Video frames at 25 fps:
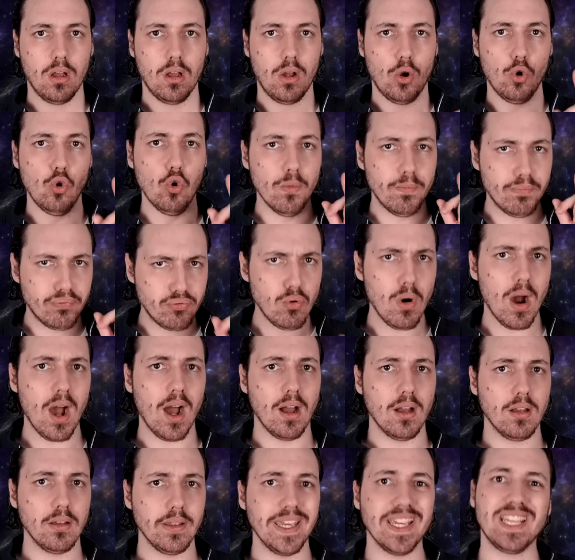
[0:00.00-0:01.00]
le
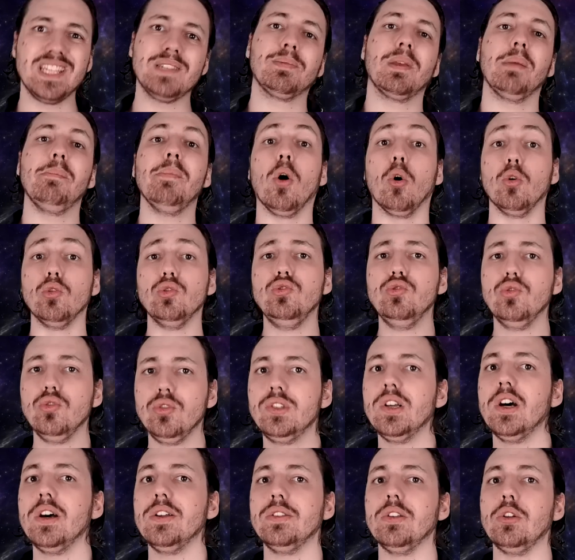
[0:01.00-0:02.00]
poids, exprimé en
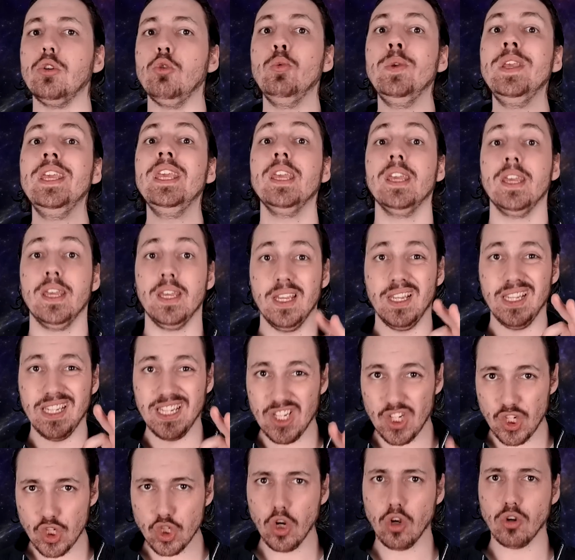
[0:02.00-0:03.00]
newton, lui, il
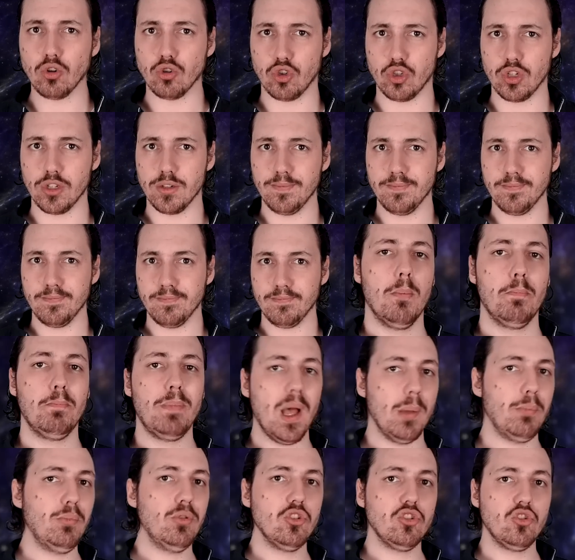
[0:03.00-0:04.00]
change.
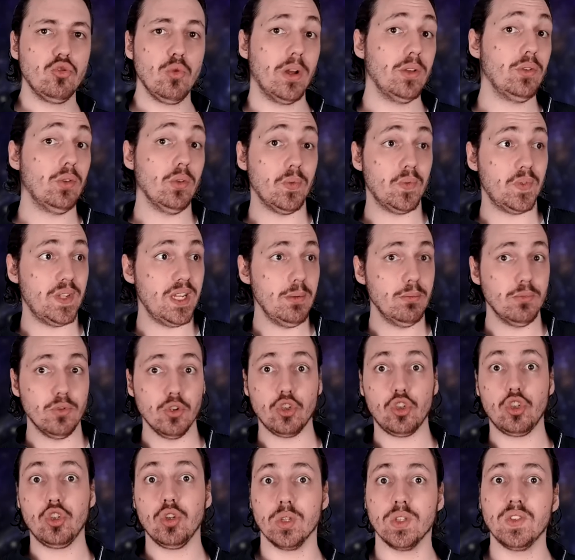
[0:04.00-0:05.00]
Pas besoin de films de
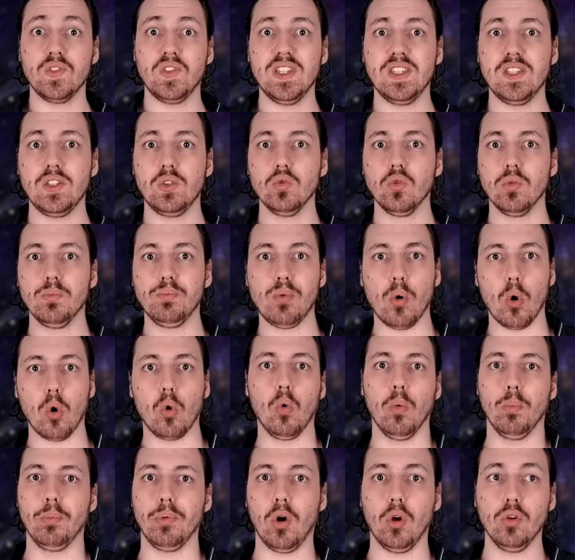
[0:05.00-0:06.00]
science-fiction pour
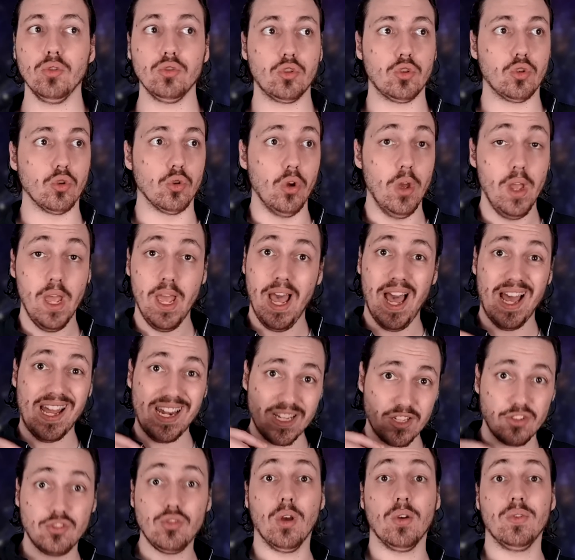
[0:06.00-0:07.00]
comprendre que, à la
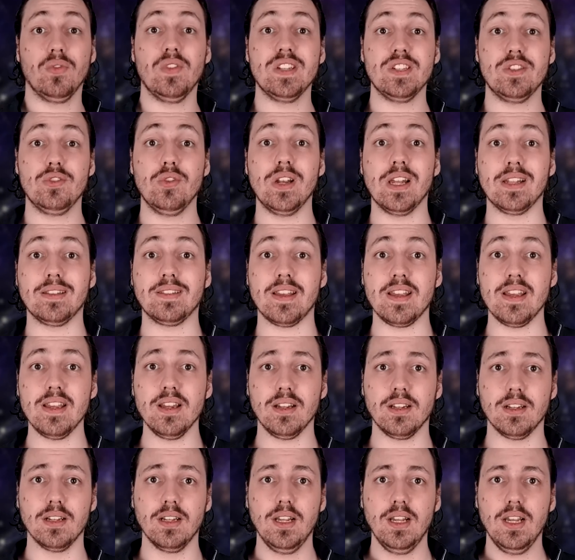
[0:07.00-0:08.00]
surface de la
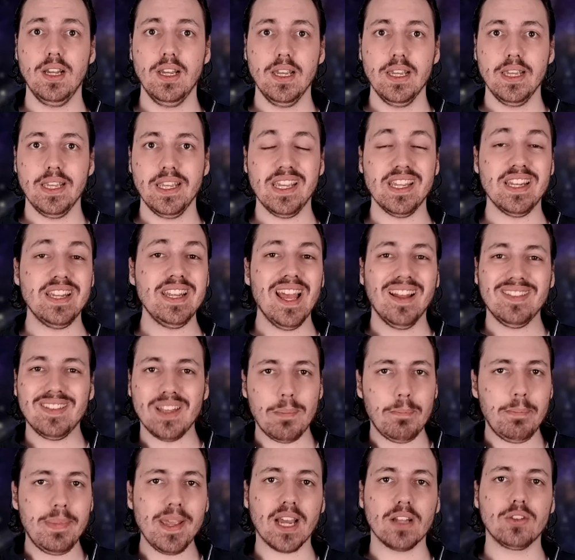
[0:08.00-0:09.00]
Terre, il y a des
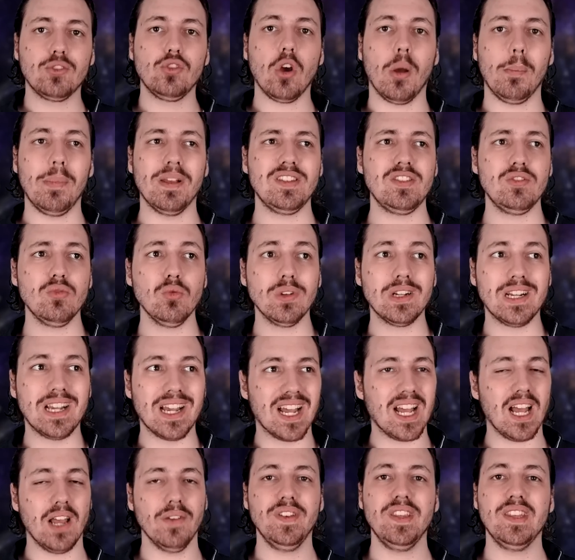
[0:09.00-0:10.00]
perturbations
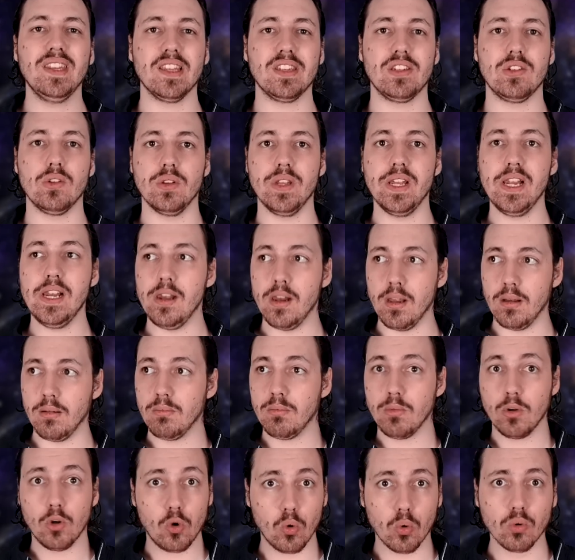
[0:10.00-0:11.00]
gravitationnelles
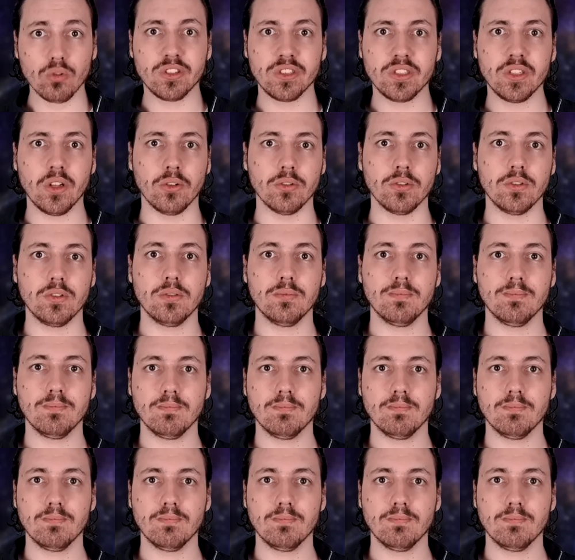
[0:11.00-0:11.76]
constantes.